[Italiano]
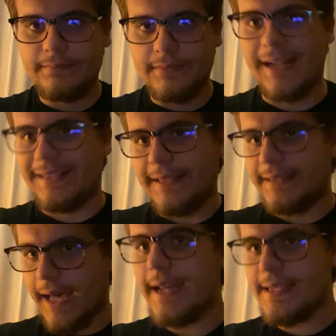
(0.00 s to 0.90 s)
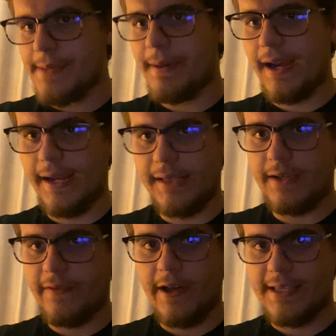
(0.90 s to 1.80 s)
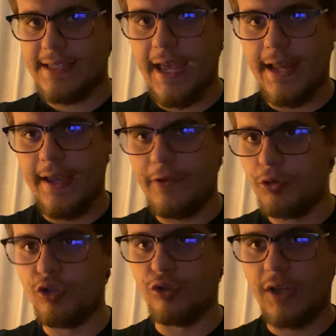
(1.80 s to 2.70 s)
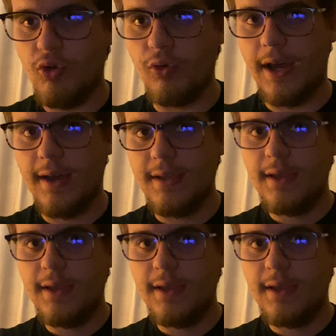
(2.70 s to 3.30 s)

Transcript: Tra 30 anni si parlerà di Quara Schelia, ve lo dico da ora.